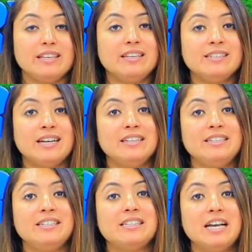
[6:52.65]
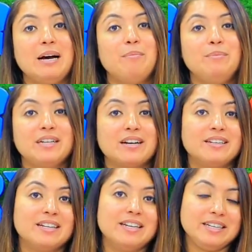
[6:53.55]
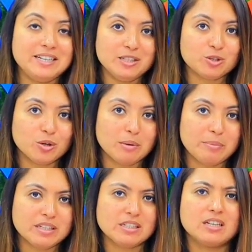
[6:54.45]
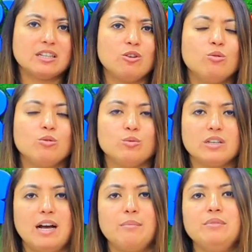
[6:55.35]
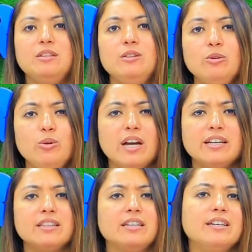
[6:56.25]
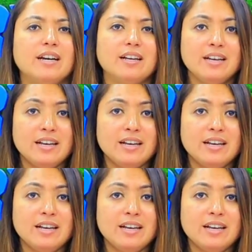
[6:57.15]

यही सारी चीज़ें आप जा के रिटेल स्टोर में परचेस करते हो तो उसका आप दुगना या तिगना